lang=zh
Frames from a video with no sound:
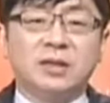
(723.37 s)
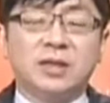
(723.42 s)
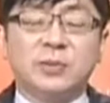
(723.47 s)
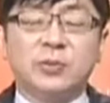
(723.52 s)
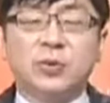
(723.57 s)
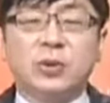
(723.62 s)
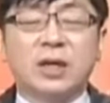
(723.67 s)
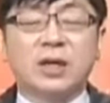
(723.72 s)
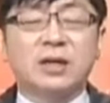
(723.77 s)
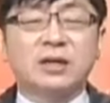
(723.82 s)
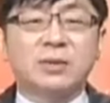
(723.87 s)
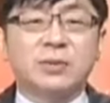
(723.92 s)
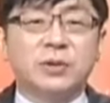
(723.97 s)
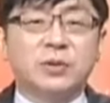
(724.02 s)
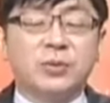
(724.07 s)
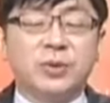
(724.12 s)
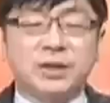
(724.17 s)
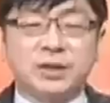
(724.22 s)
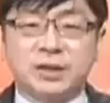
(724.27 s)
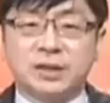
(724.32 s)
节目看到这
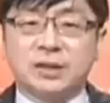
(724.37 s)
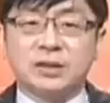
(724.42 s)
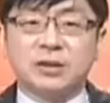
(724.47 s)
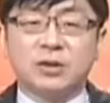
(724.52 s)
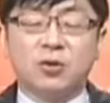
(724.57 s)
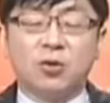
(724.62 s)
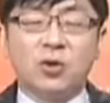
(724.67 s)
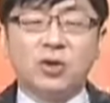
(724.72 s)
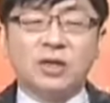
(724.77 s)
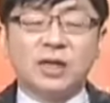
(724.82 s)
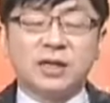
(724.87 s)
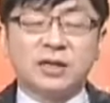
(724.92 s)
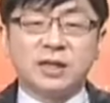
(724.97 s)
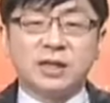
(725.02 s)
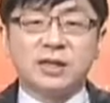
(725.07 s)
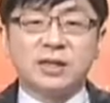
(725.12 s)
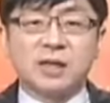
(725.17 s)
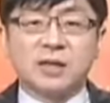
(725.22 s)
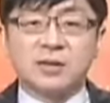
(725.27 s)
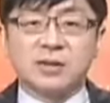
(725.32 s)
边为止，回想
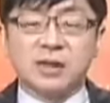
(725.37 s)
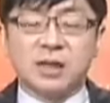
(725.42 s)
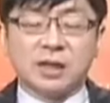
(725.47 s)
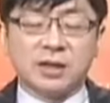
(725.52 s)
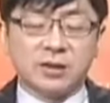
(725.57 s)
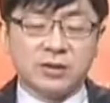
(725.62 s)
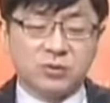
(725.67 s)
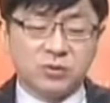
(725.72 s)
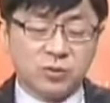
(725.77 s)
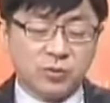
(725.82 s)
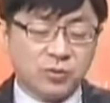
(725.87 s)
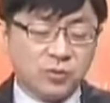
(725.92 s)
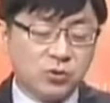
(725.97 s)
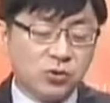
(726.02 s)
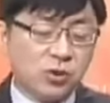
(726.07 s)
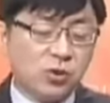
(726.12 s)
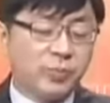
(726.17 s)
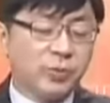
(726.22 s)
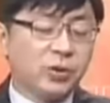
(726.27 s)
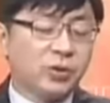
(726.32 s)
今天早上，我
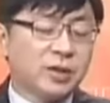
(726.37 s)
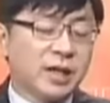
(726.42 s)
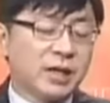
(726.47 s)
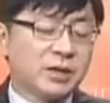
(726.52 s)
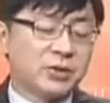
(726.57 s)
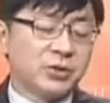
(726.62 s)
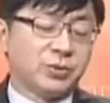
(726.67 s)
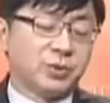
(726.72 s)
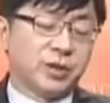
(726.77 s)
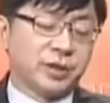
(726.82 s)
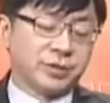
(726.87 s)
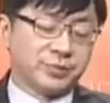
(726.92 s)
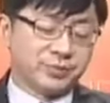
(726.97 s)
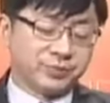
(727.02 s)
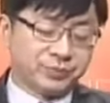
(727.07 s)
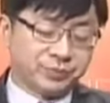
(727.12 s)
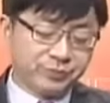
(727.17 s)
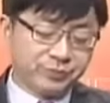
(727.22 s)
们说不用太久了，